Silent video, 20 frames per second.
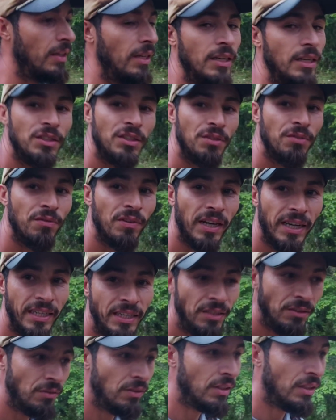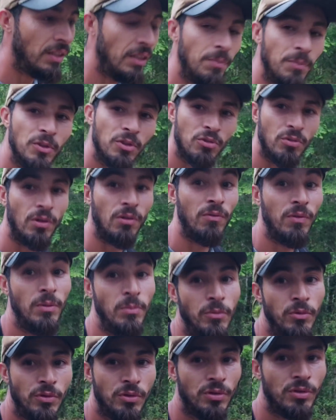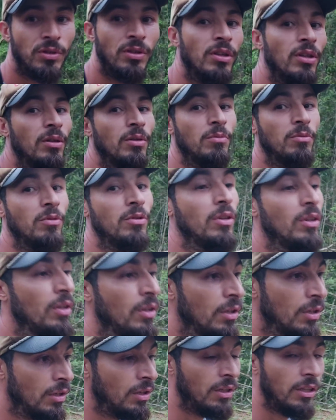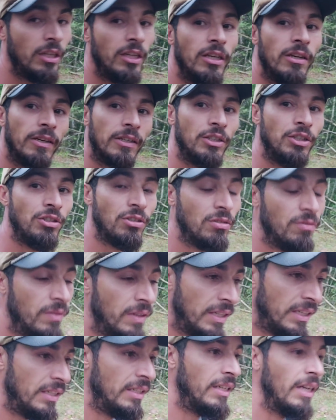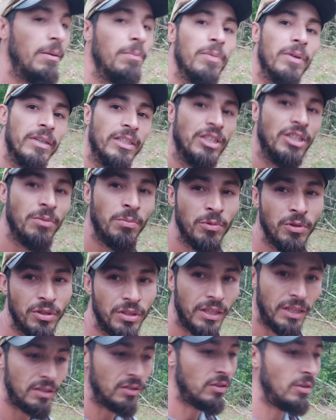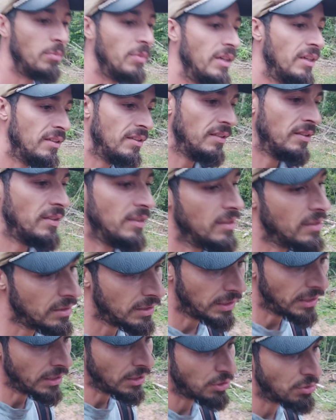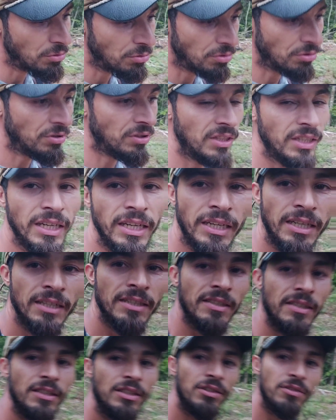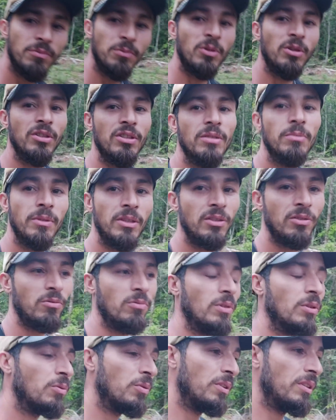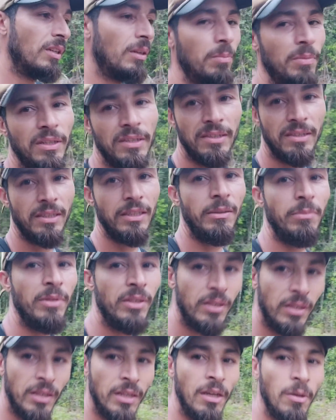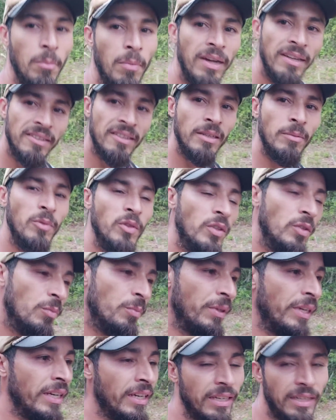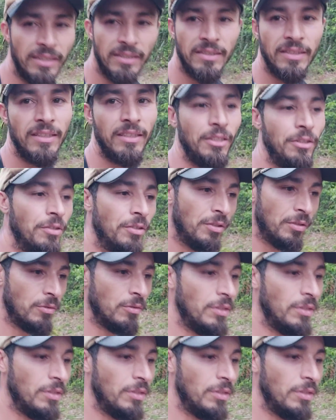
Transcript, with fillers: E a gente vai indo aqui, pessoal. Vamos. Eu acredito que vai dar para a gente mostrar só mais esse trecho. Não sei se a gente mostra mais alguma coisa lá para cima. Mas estamos indo bem, graças a Deus.